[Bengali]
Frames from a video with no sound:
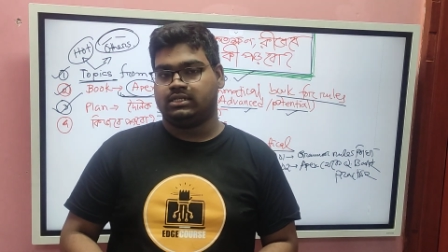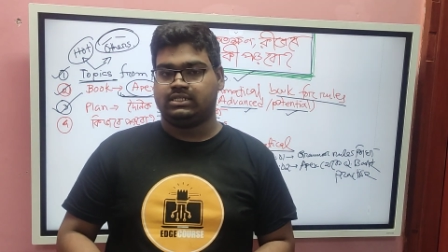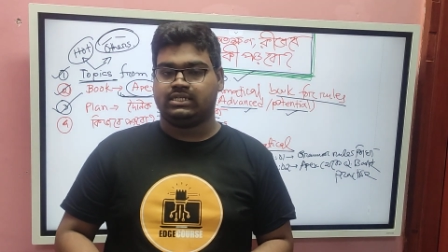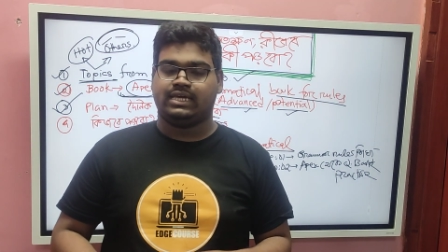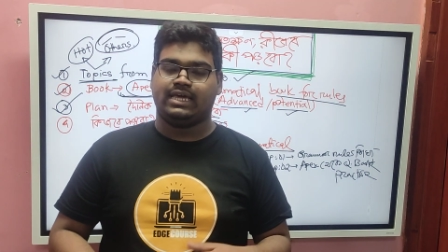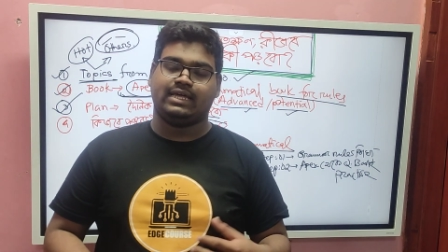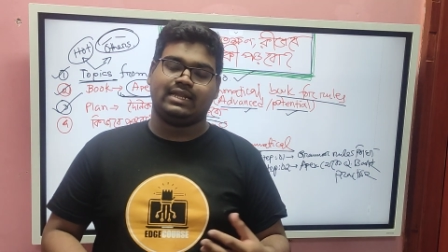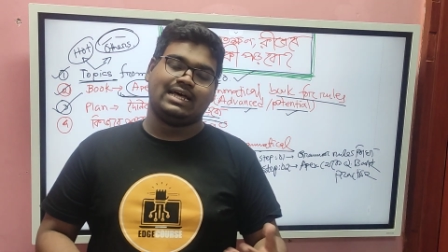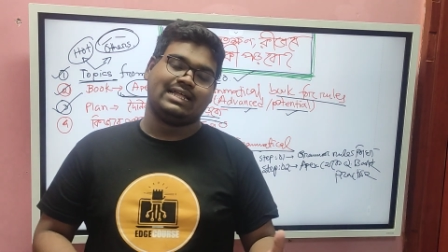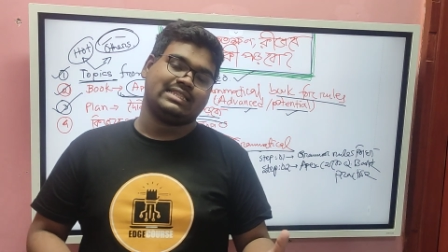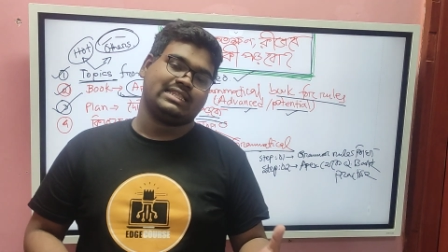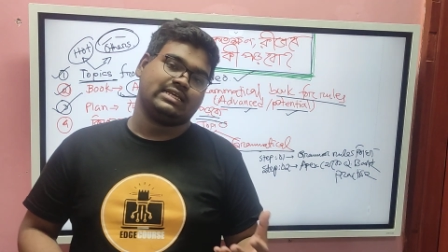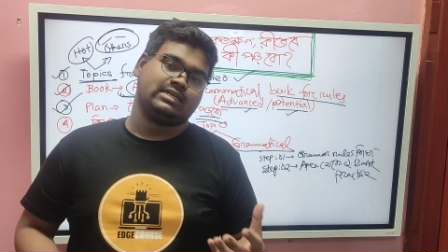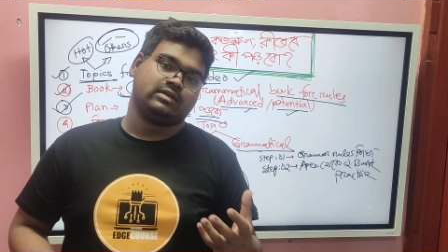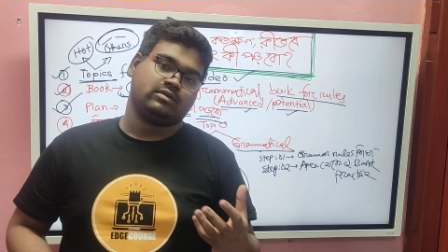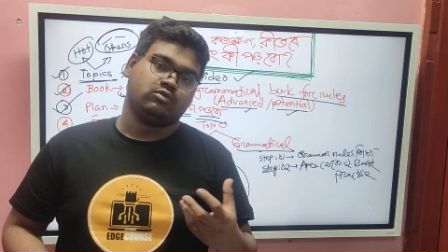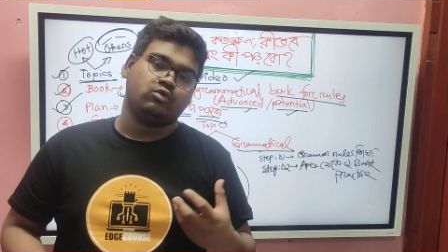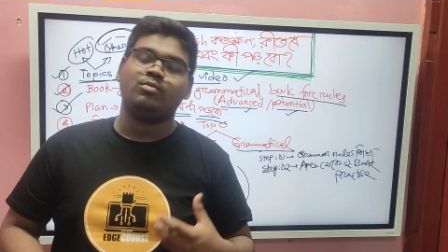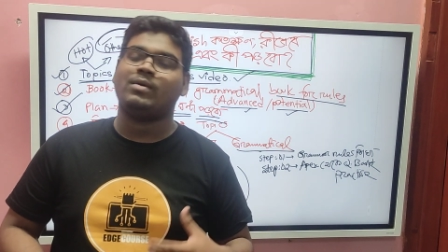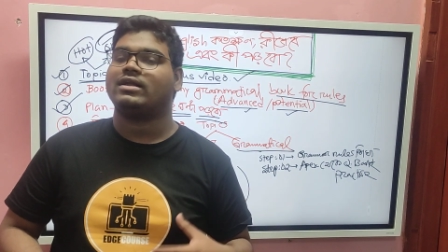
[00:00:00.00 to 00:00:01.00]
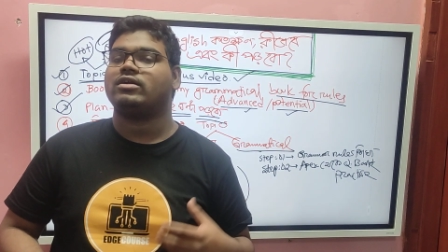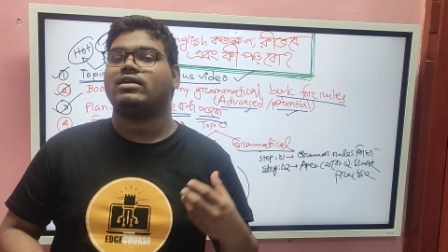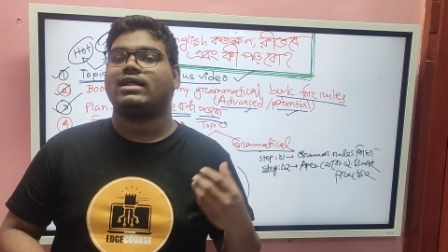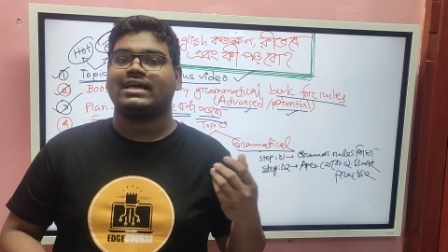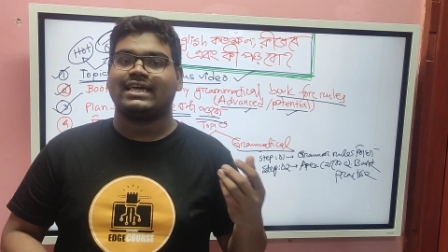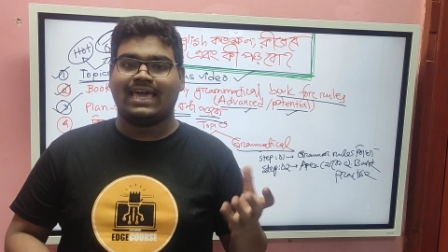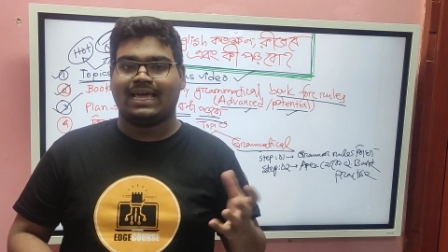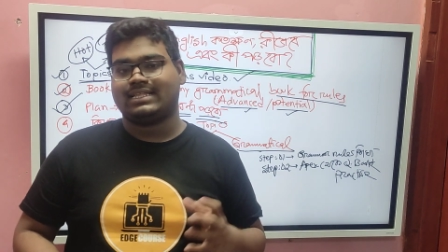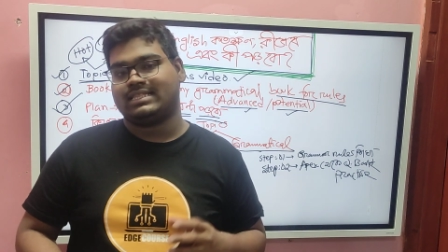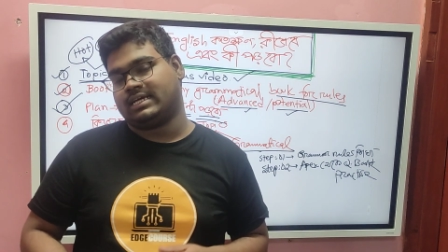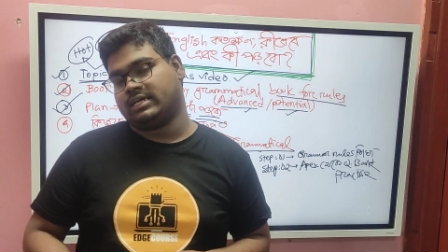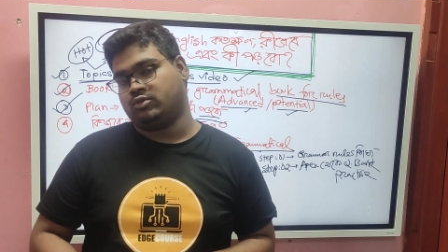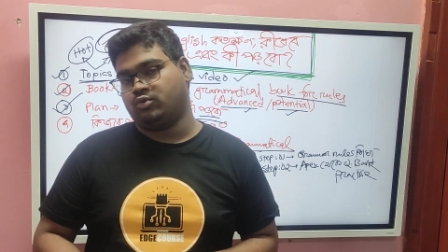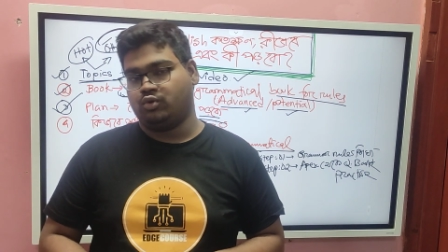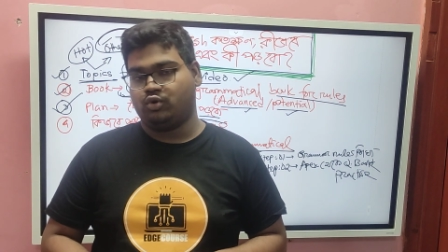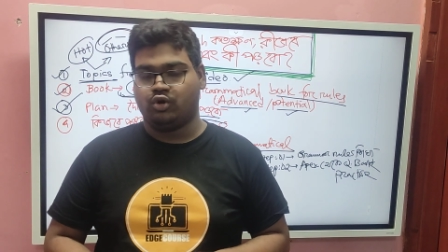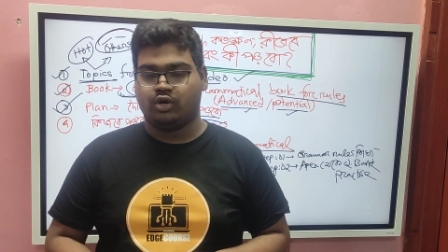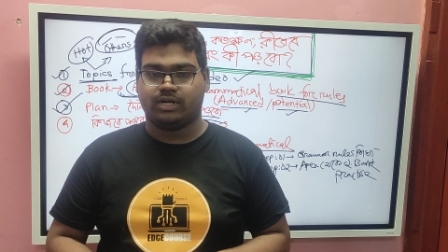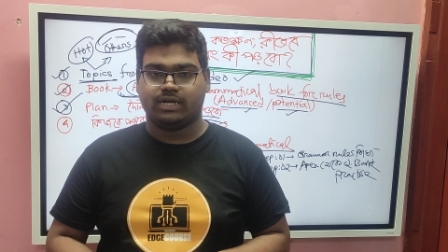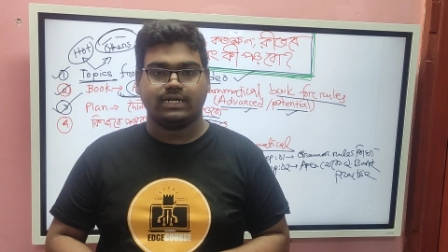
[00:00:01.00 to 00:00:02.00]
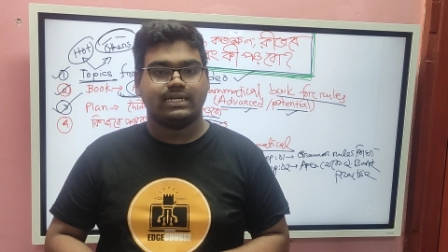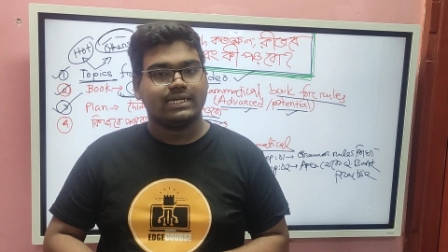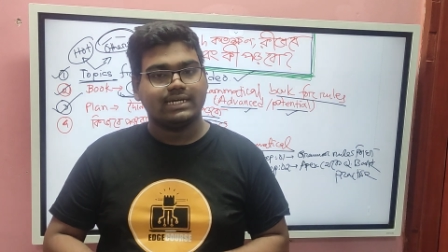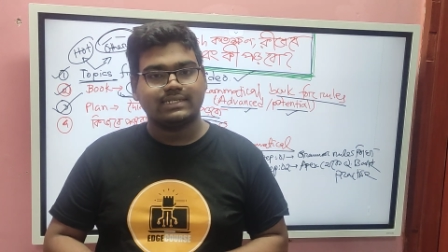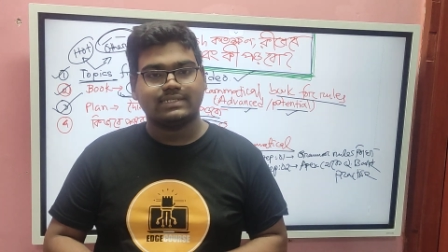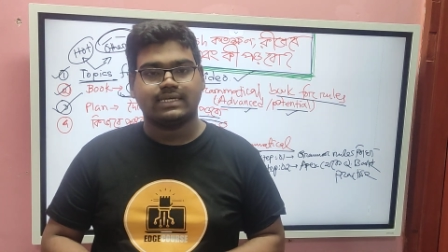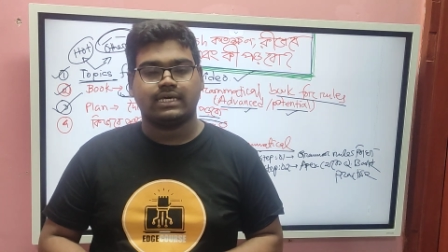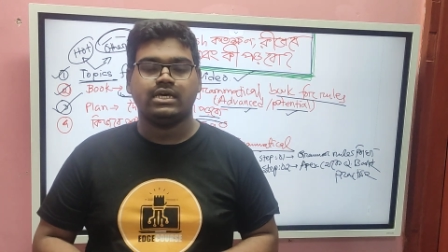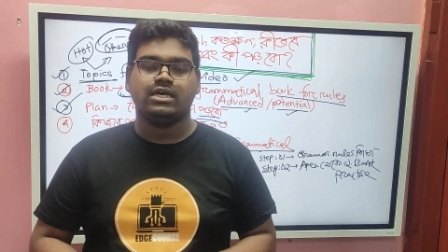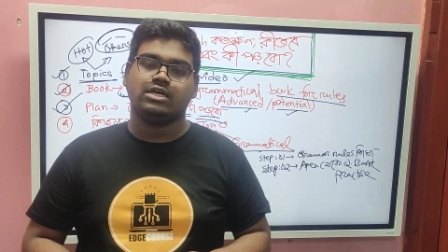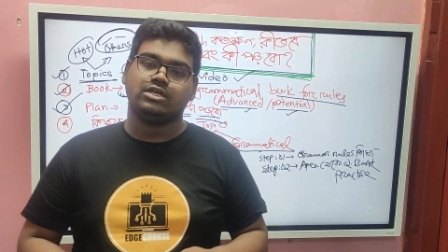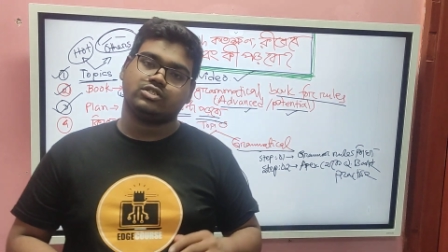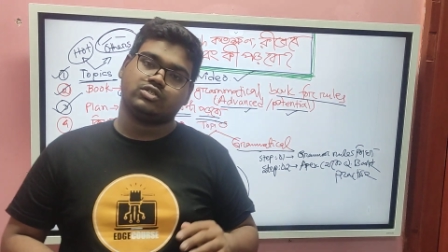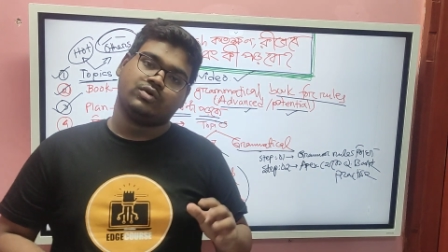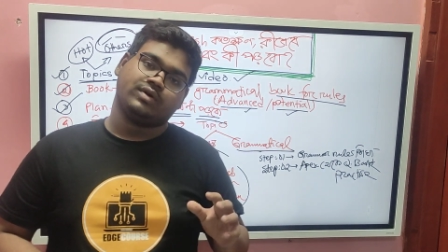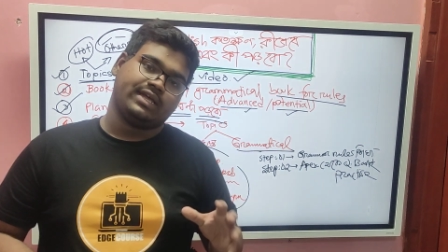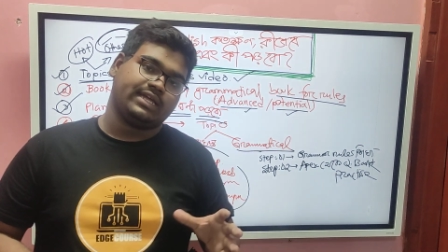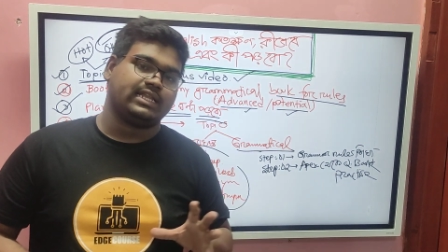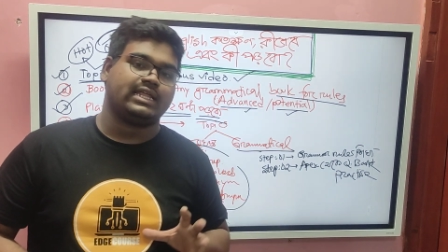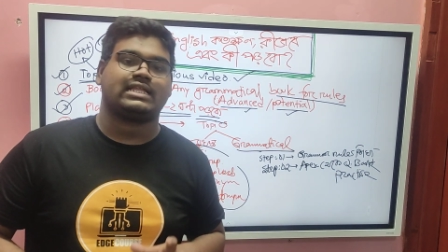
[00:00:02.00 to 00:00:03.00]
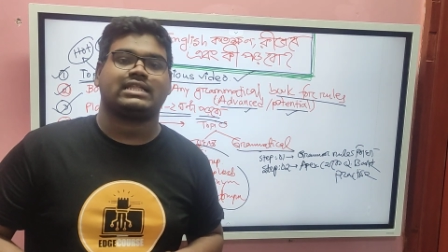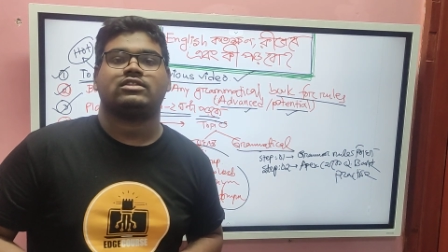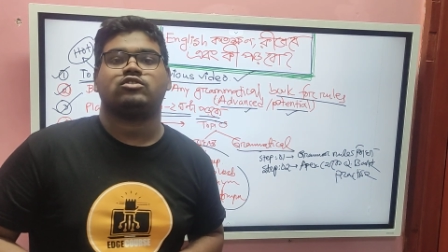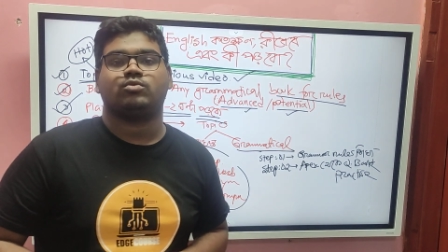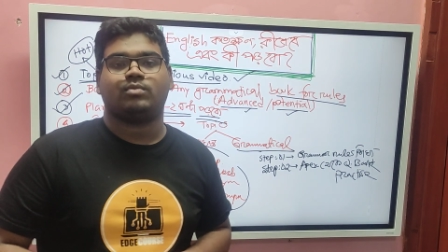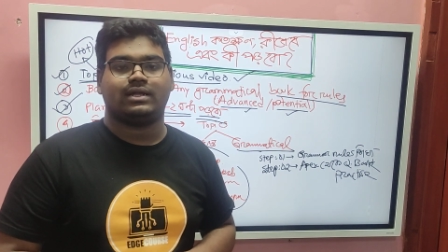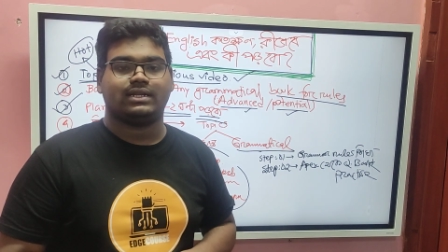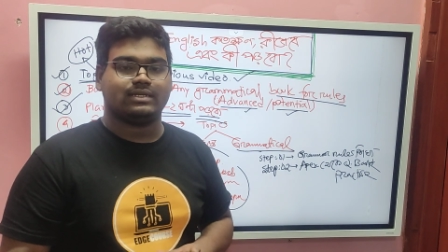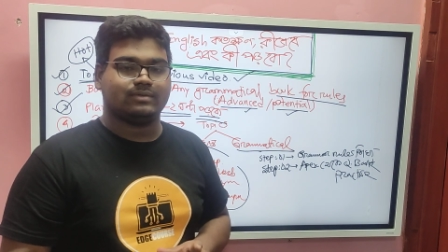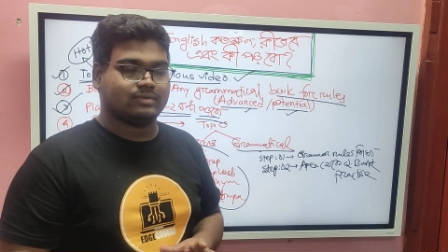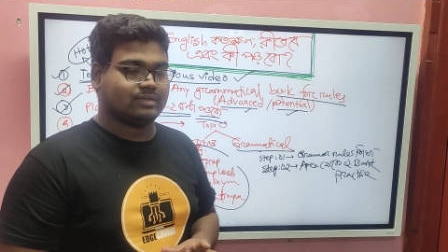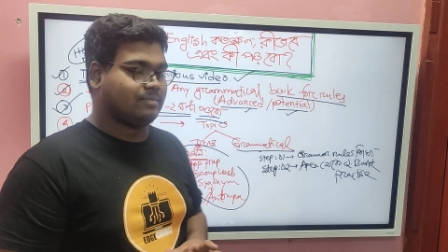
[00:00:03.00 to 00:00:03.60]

যে রাতে ঘুমানোর আগে এক থেকে দুই ঘন্টা ঠিক আছে সো এটা একটা তোমার